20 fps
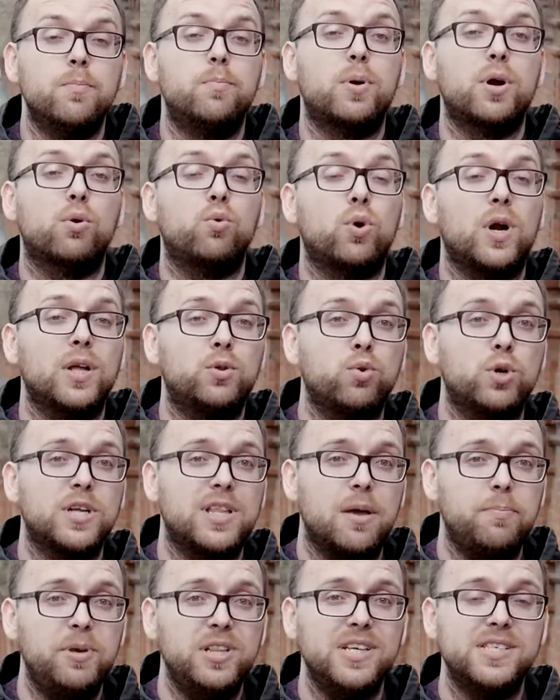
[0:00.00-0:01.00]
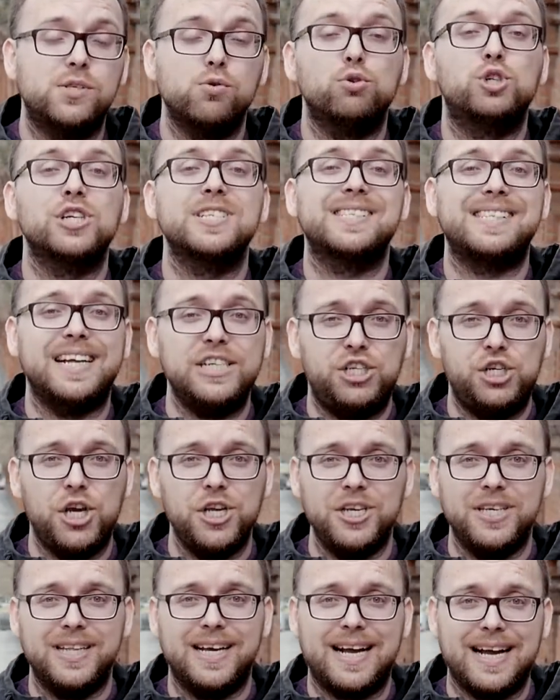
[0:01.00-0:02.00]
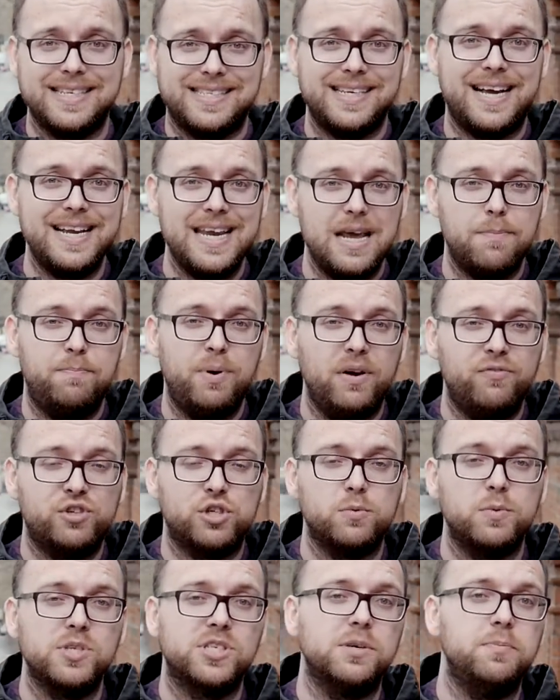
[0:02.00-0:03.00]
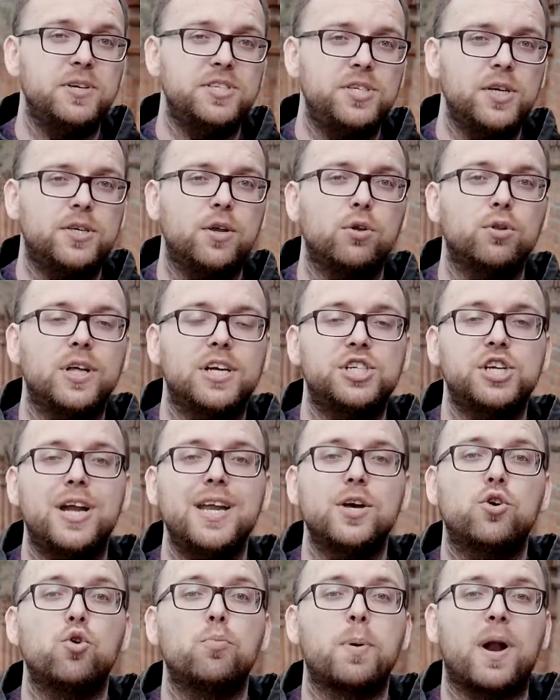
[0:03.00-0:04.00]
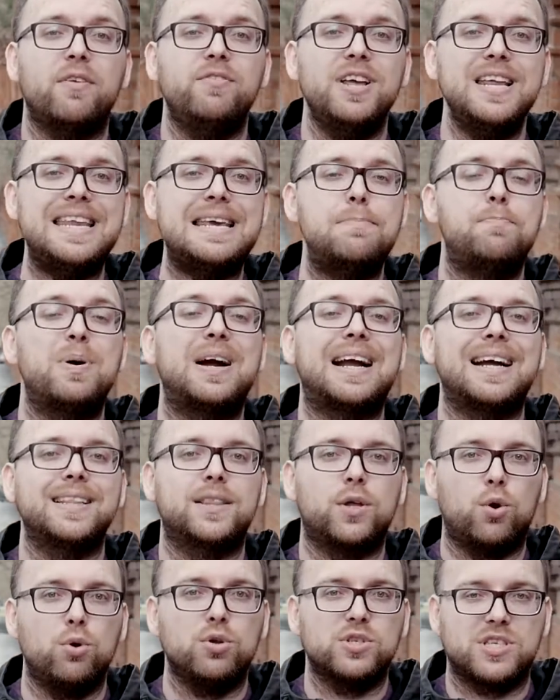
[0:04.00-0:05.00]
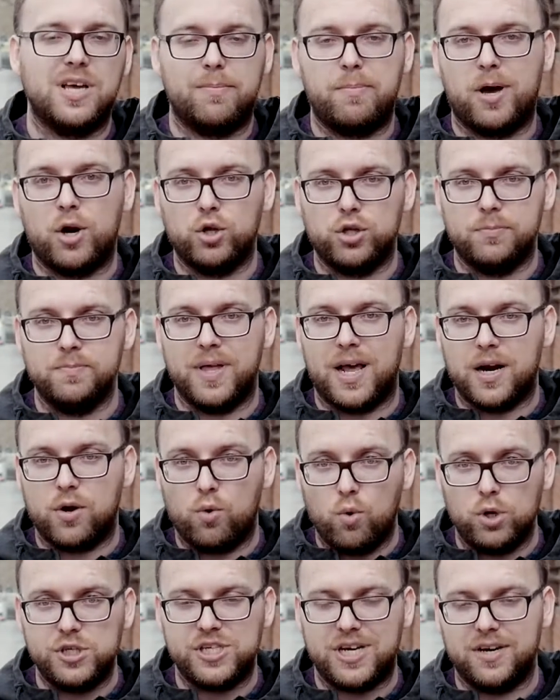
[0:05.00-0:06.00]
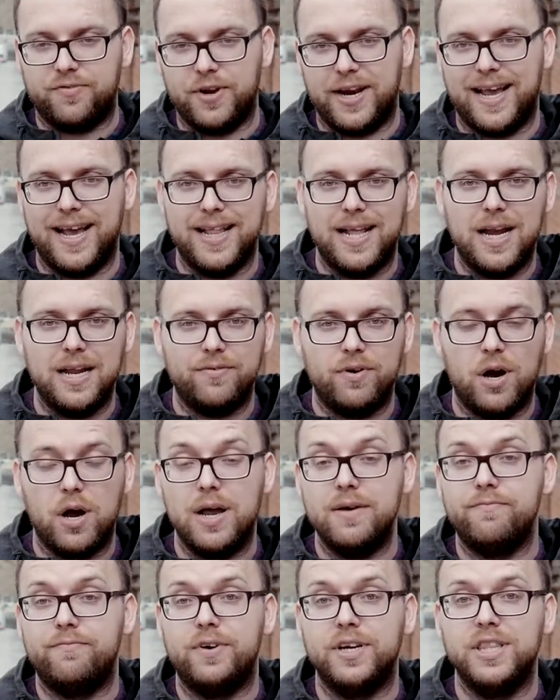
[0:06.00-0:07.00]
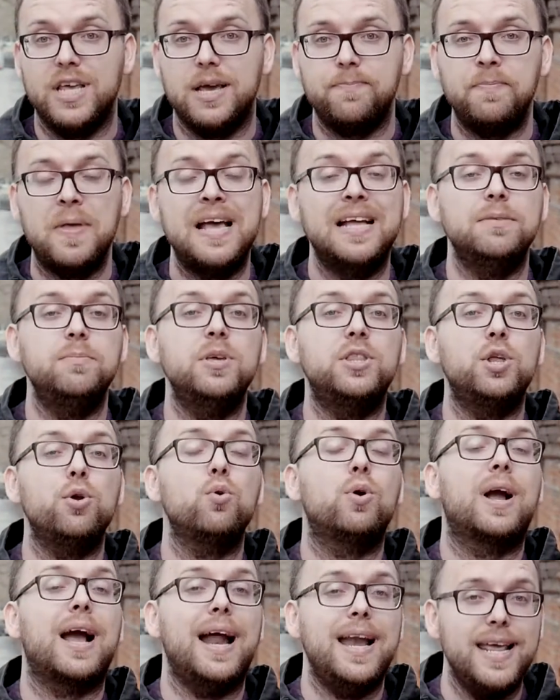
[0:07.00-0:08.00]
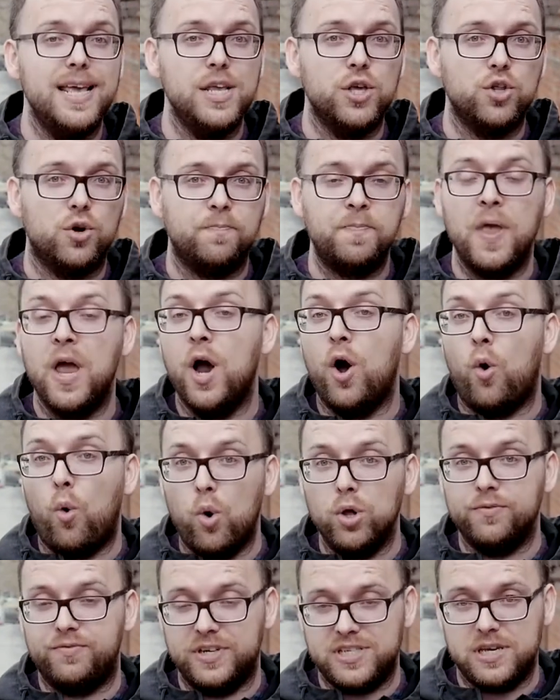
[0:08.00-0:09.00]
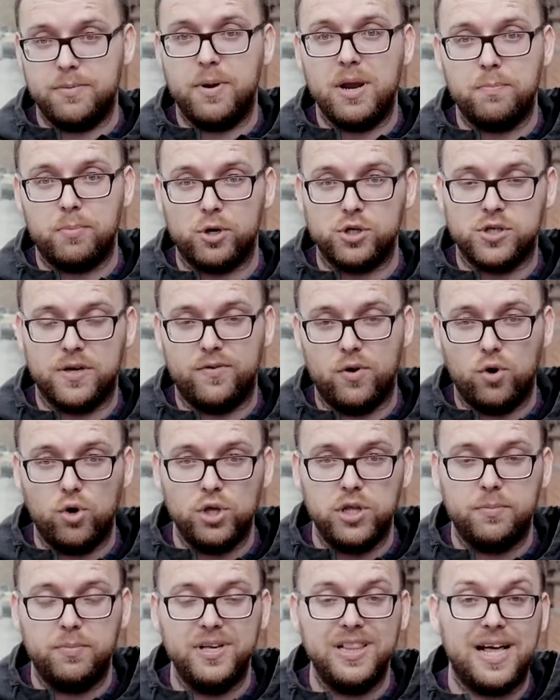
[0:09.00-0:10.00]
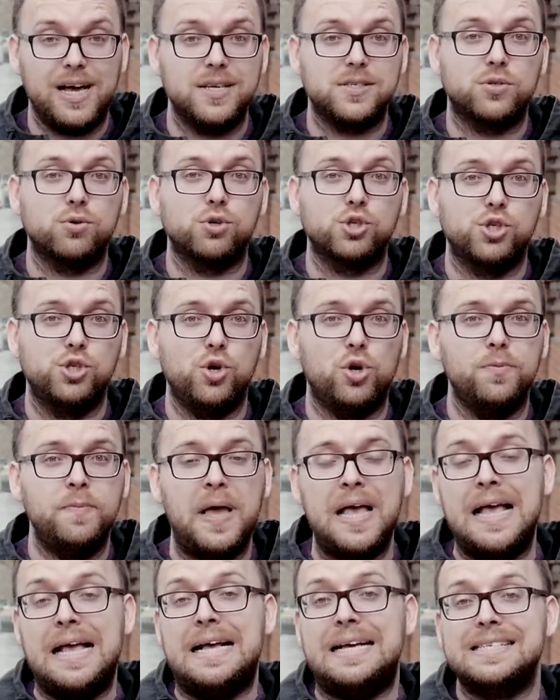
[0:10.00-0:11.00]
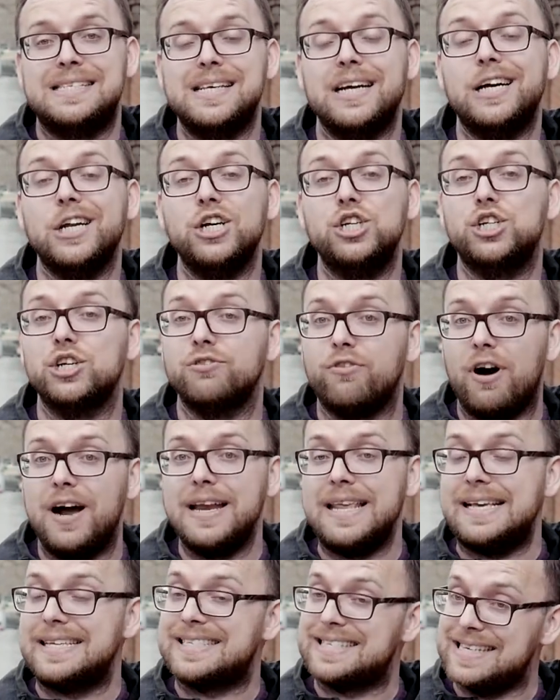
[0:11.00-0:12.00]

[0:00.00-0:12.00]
Прокуратура добилась ужесточения наказания бывшему заместителю начальника управления по контролю за оборотом наркотиков регионального МВД Дмитрию Калинину. Он в октябре прошлого года был осужден за крышевание